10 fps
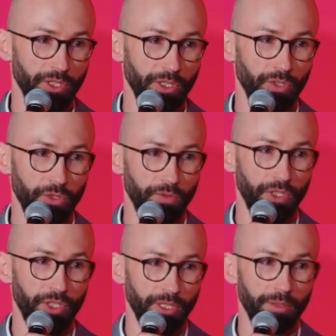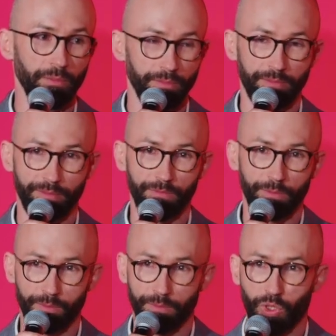e, oczywiście
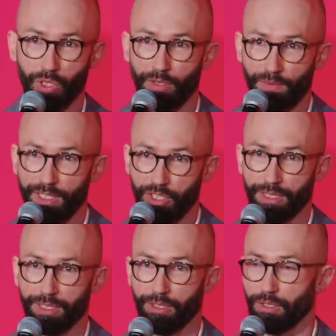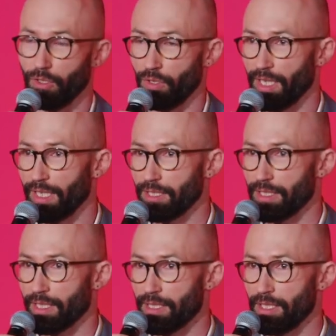mm, przetrwanie e,
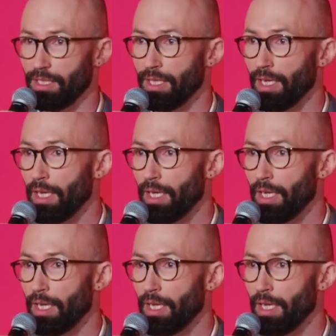organizacji